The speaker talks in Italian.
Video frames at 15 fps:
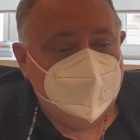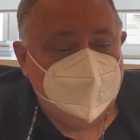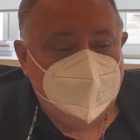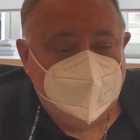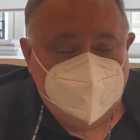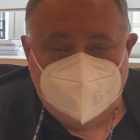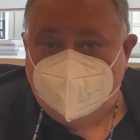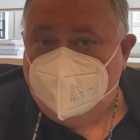
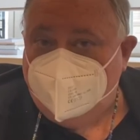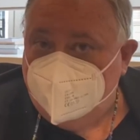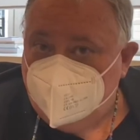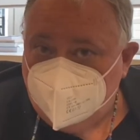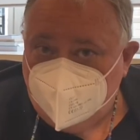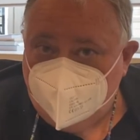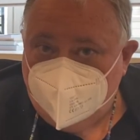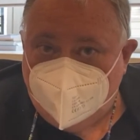
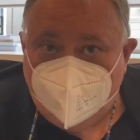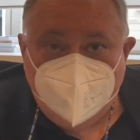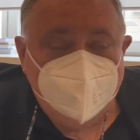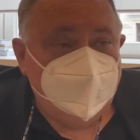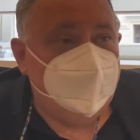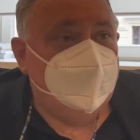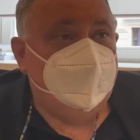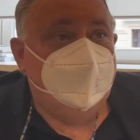sincrona
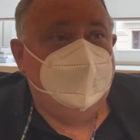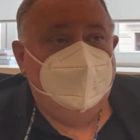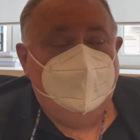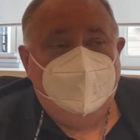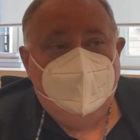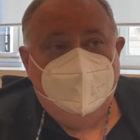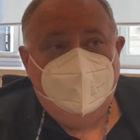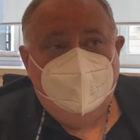
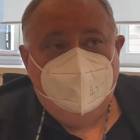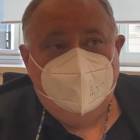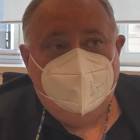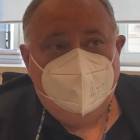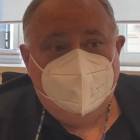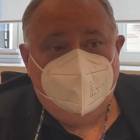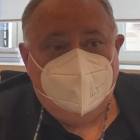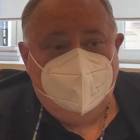eh,
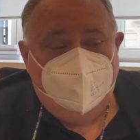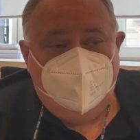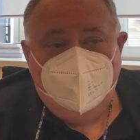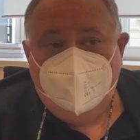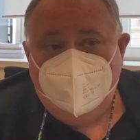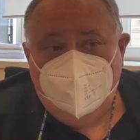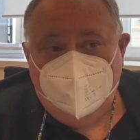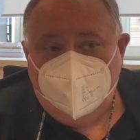che
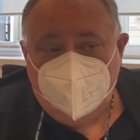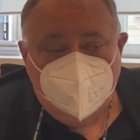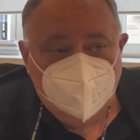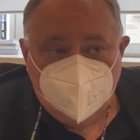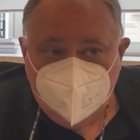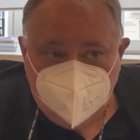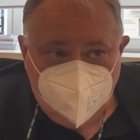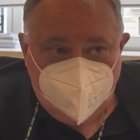
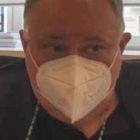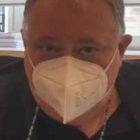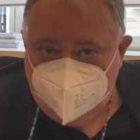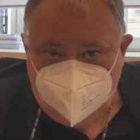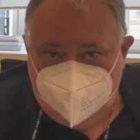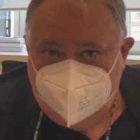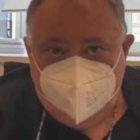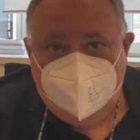comunque eh,
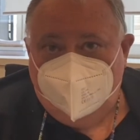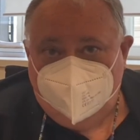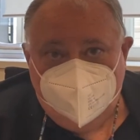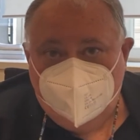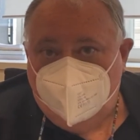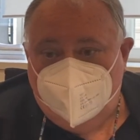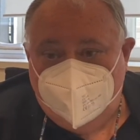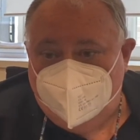anche
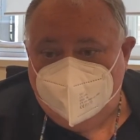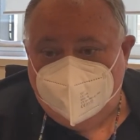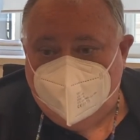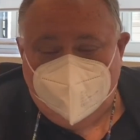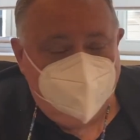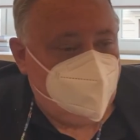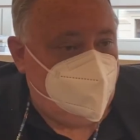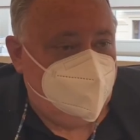quella dà
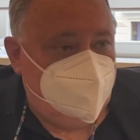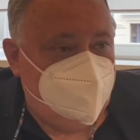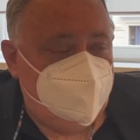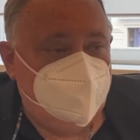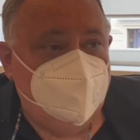crediti.